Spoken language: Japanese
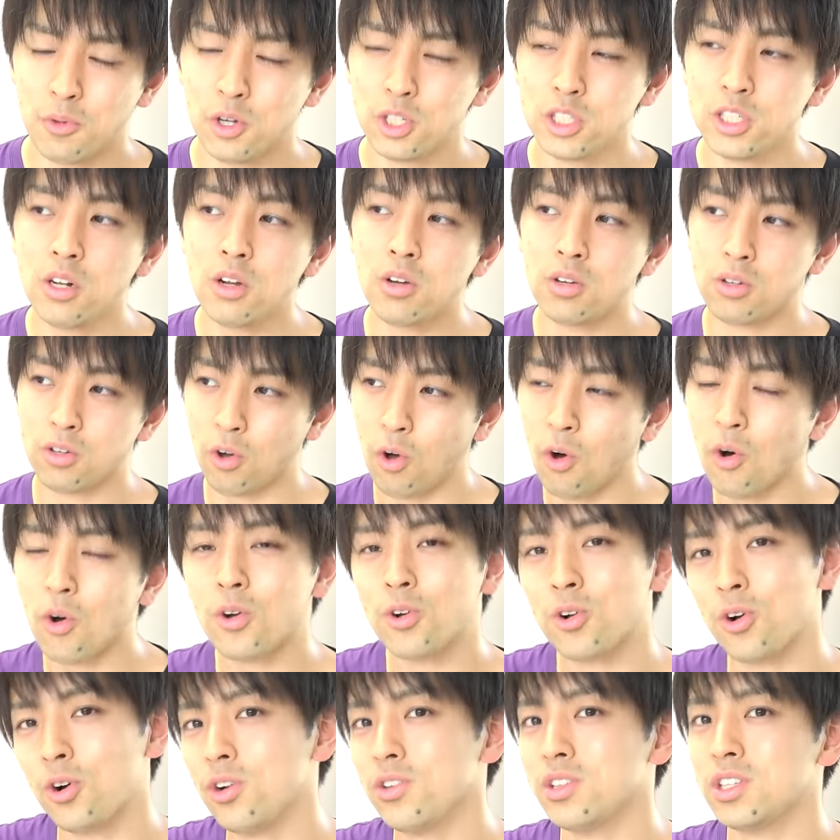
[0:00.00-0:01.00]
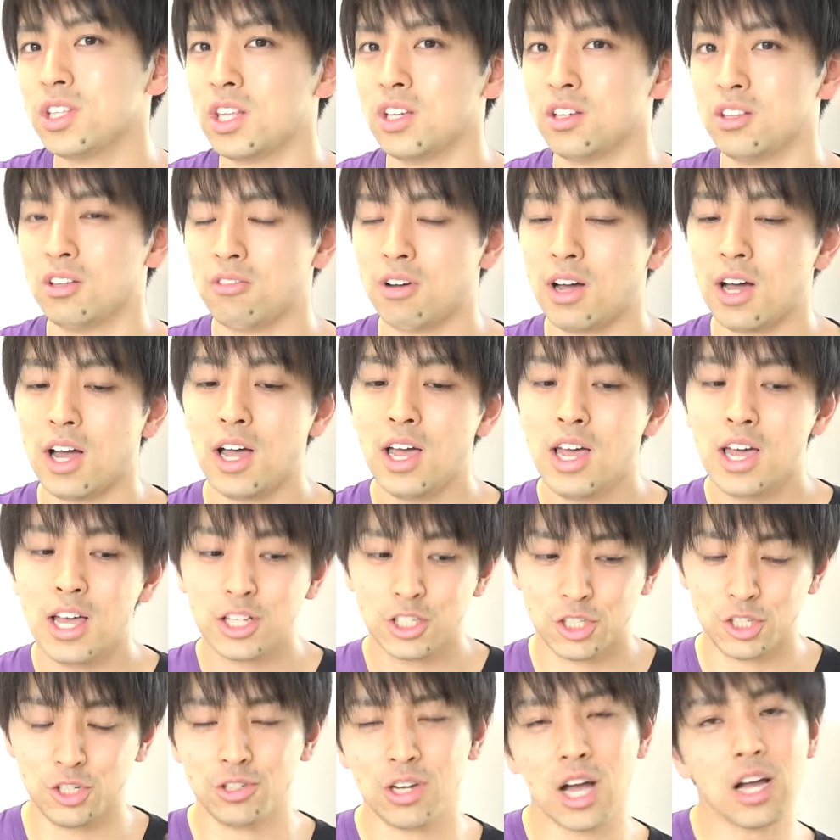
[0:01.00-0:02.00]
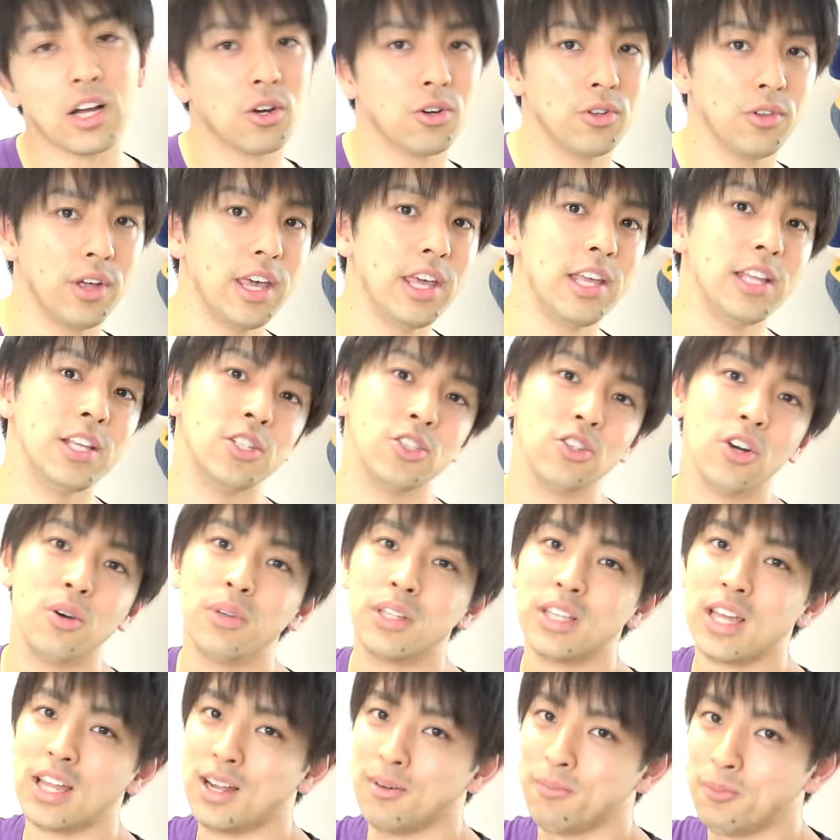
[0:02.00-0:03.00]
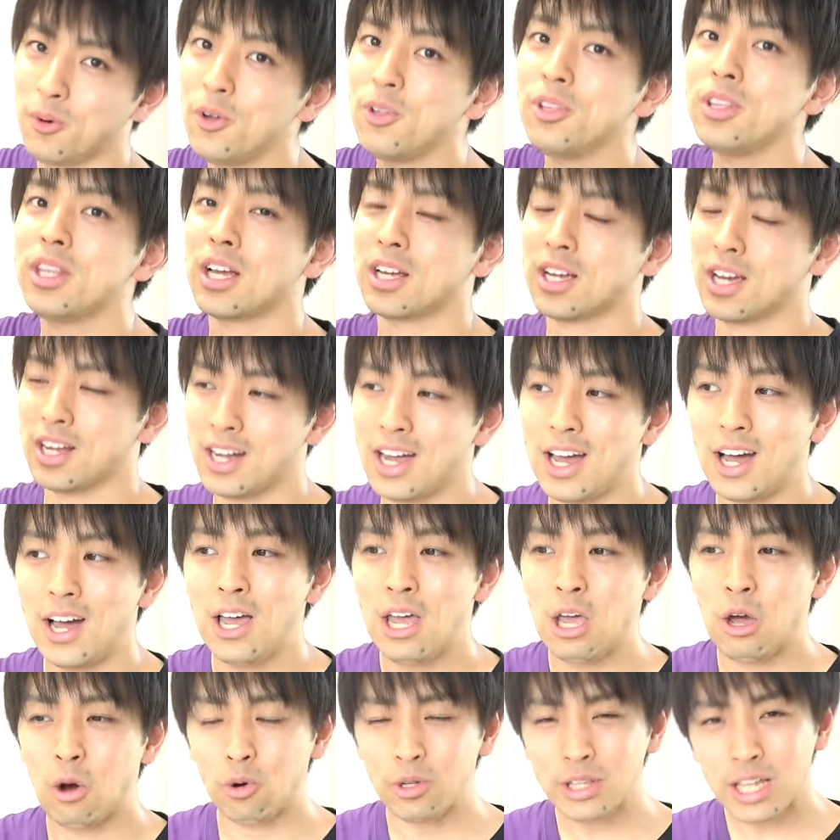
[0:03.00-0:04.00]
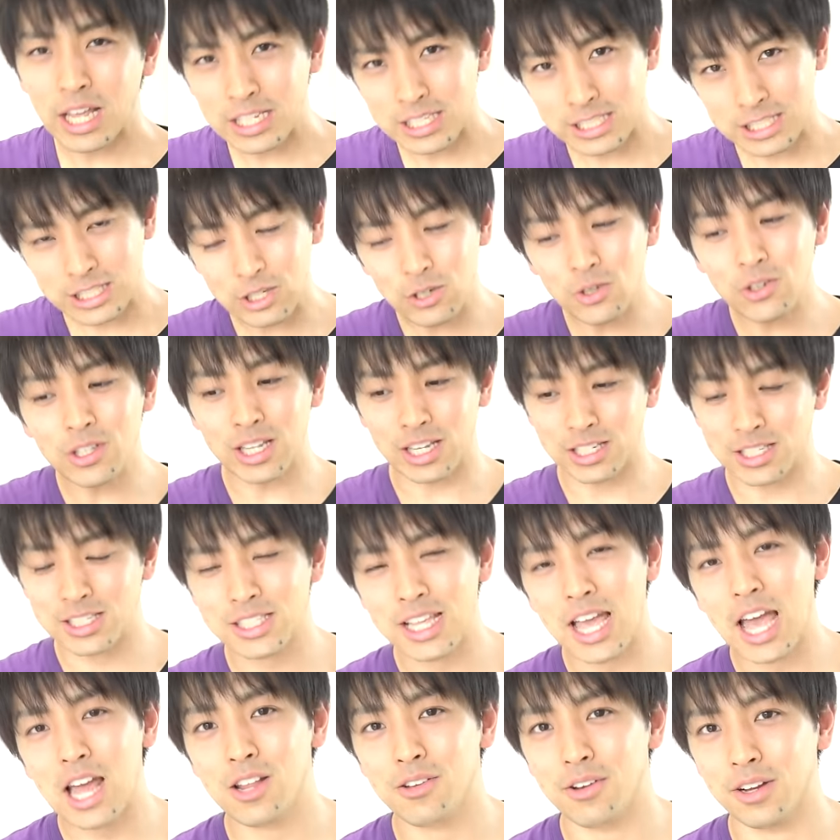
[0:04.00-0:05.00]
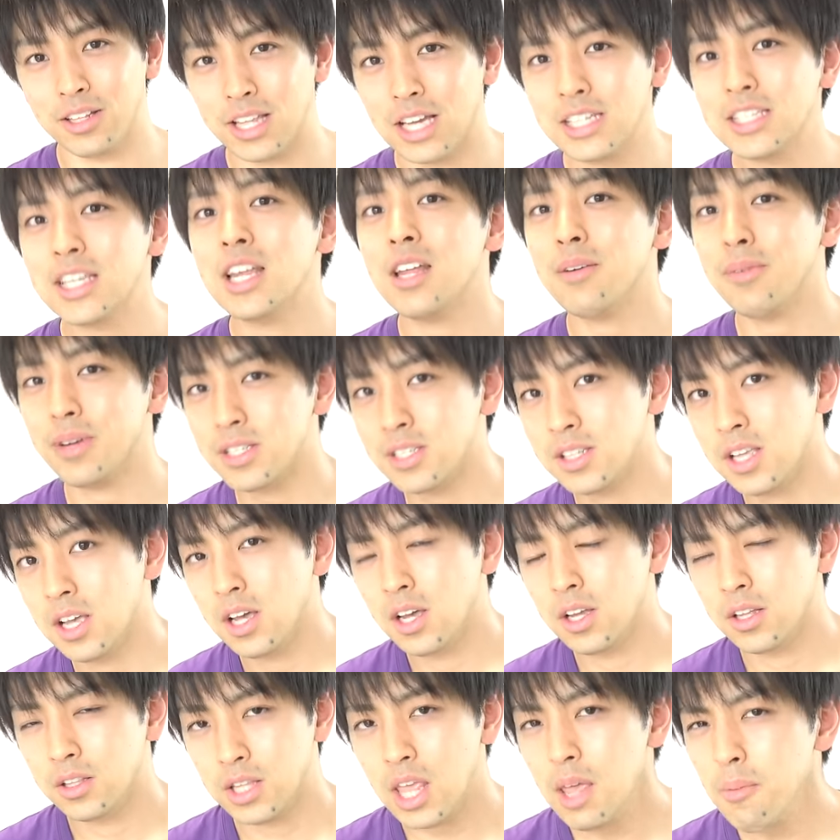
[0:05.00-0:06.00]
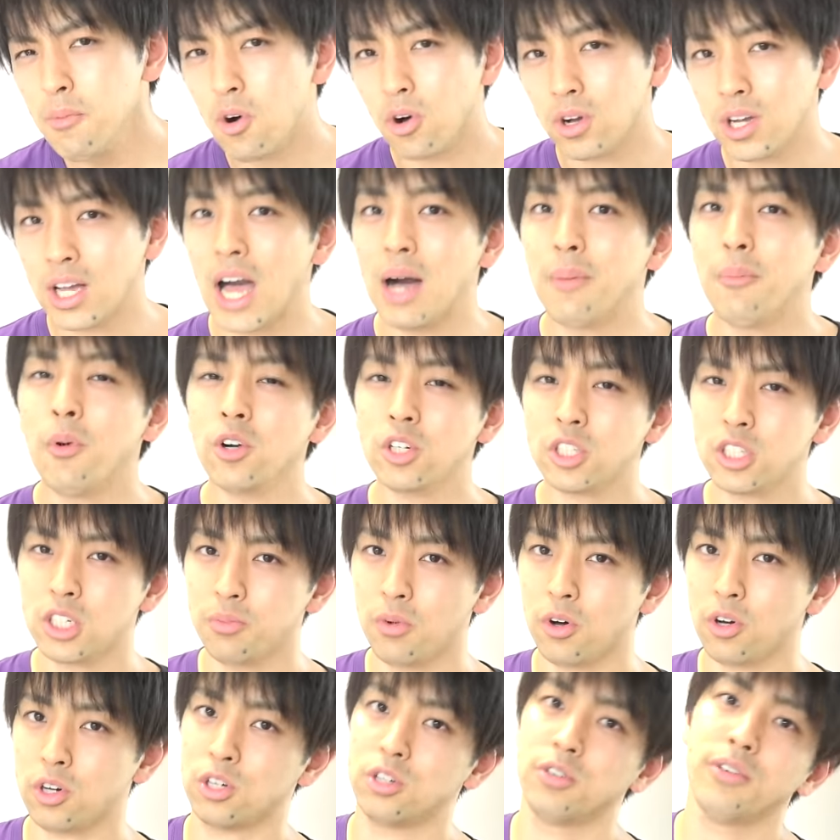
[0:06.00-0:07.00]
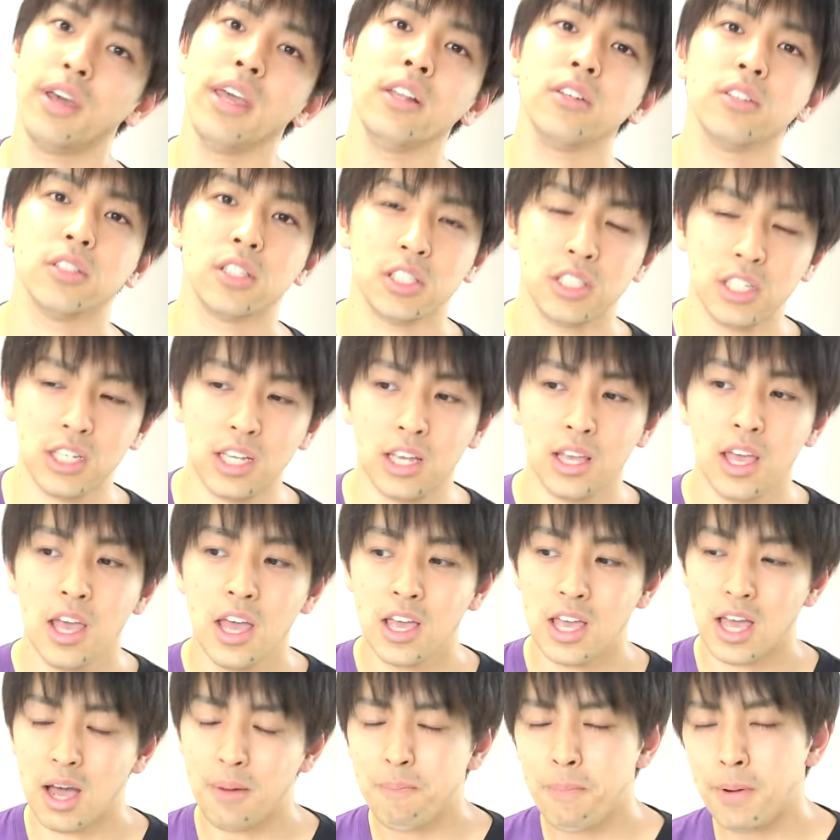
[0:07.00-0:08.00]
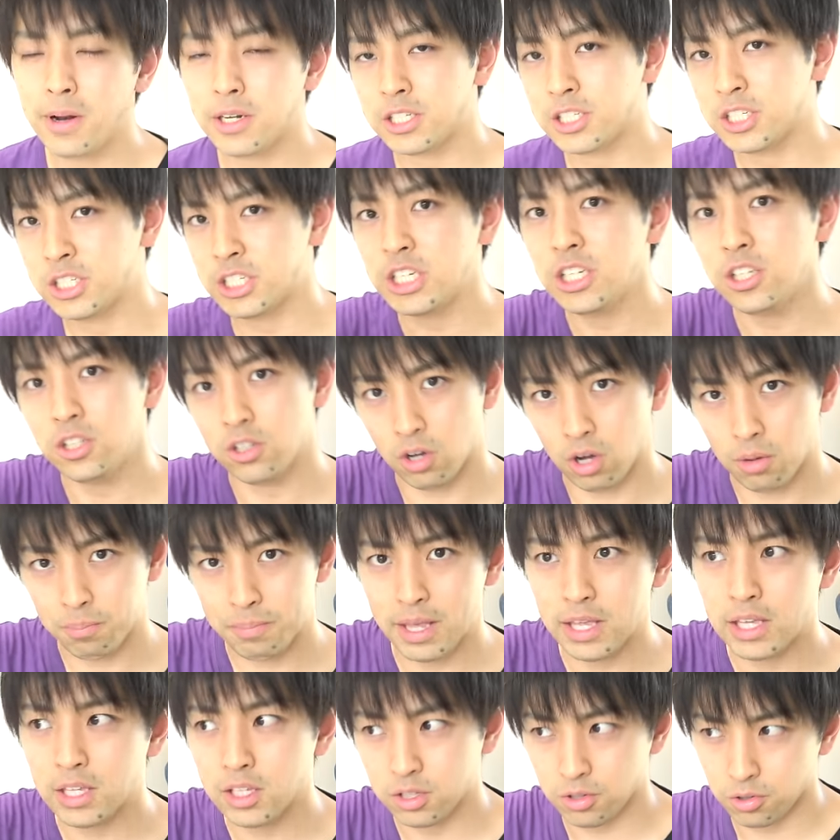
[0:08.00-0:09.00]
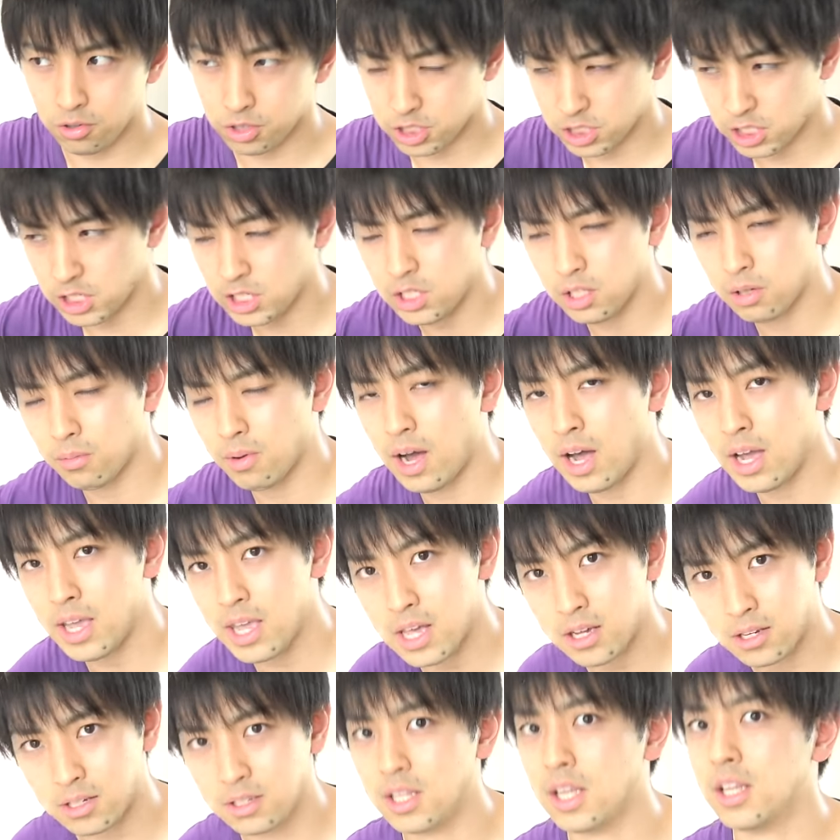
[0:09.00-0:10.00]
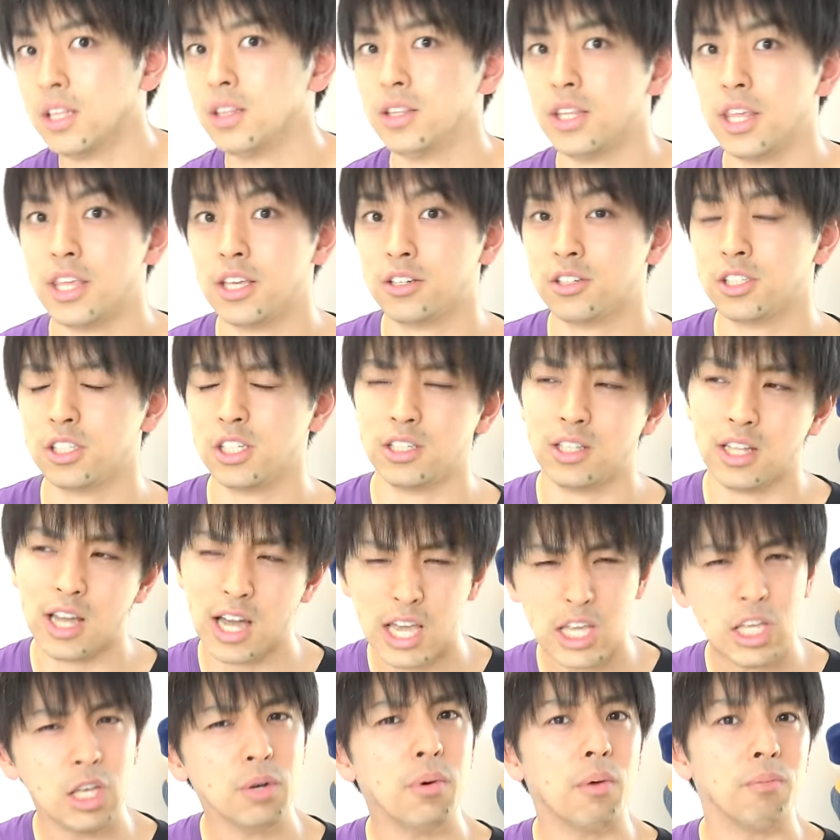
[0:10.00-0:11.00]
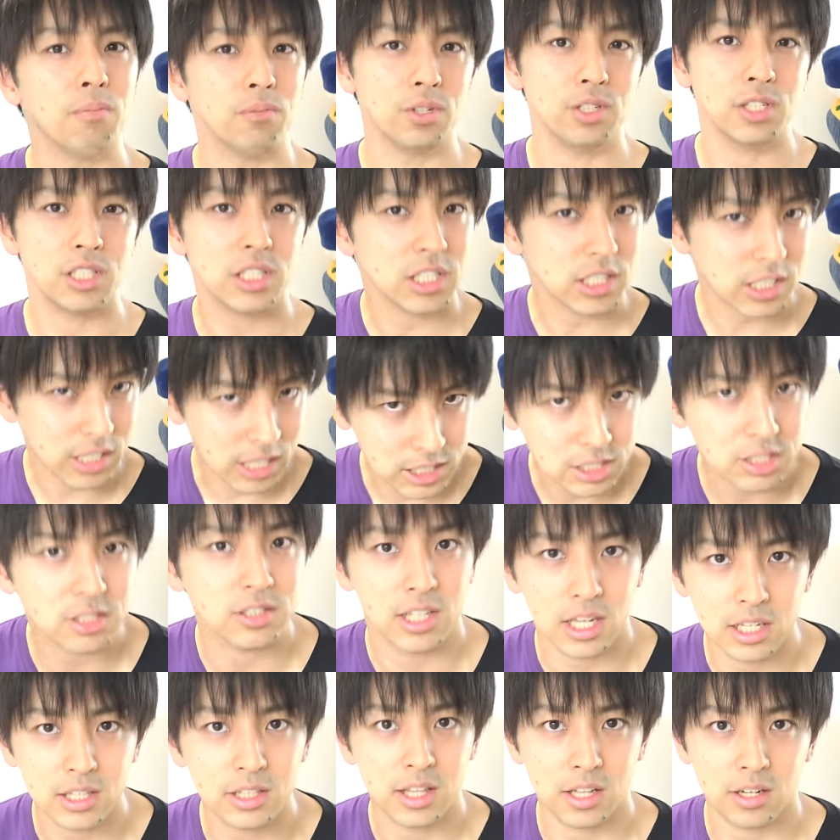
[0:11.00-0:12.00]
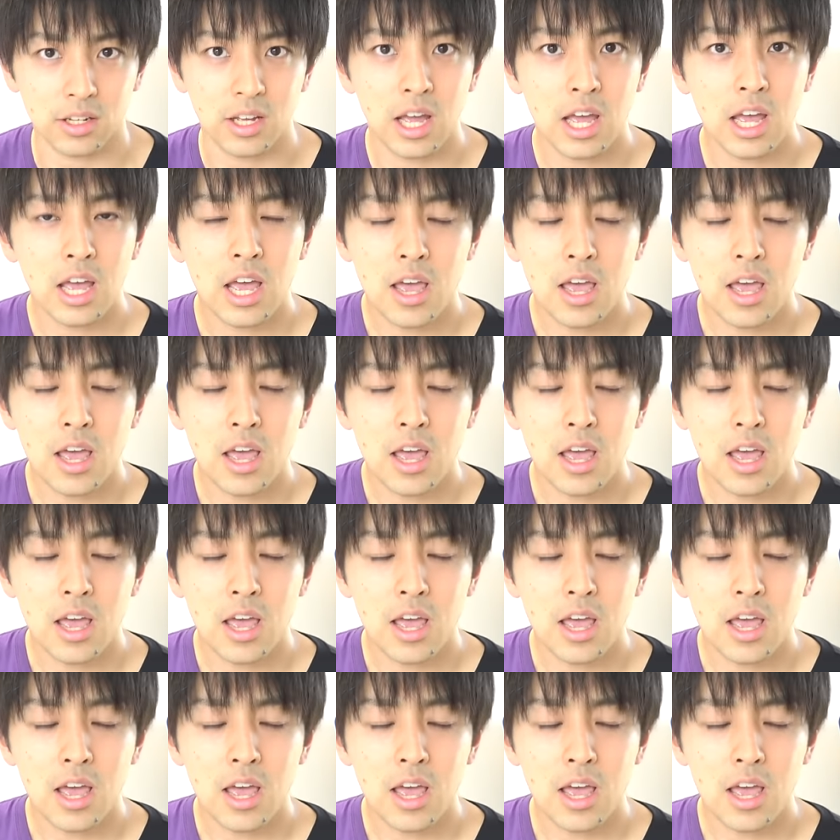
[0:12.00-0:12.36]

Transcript: もちろん高校っていうのは、中学校の延長みたいなもんだから、同じようなスタイルは出されます。でも科目も増えるし、やっぱり進度、勉強進度も速くなっていくし、内容も難しくなってる。